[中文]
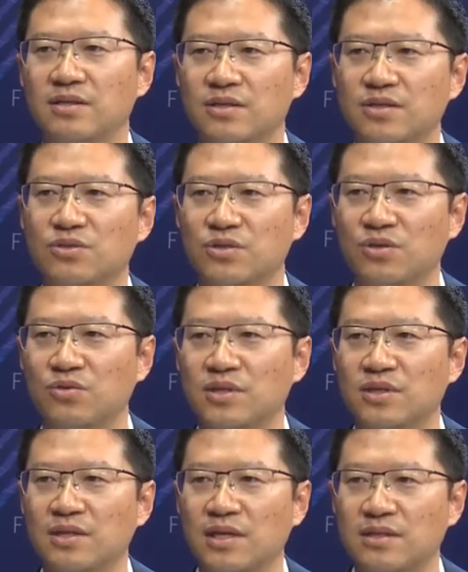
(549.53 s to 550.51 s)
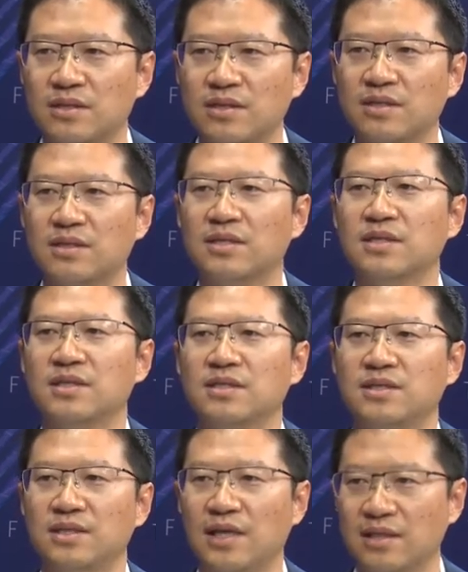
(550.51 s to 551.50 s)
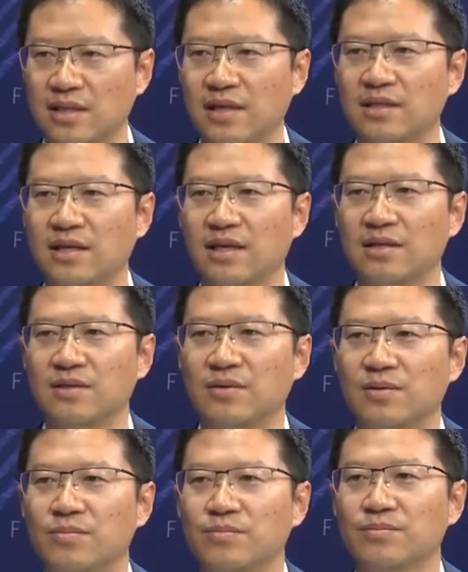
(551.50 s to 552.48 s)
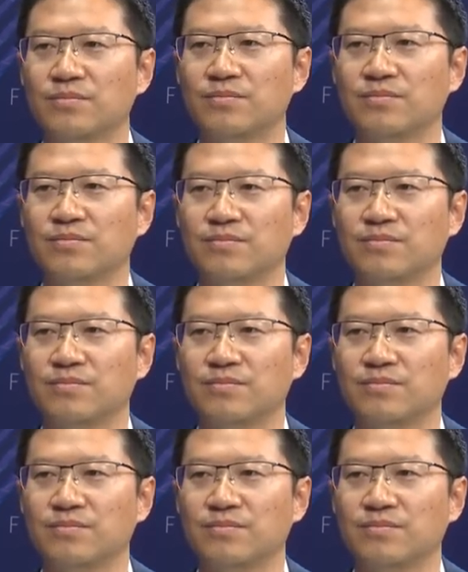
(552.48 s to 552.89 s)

这就是火星探测的几大难点。嗯，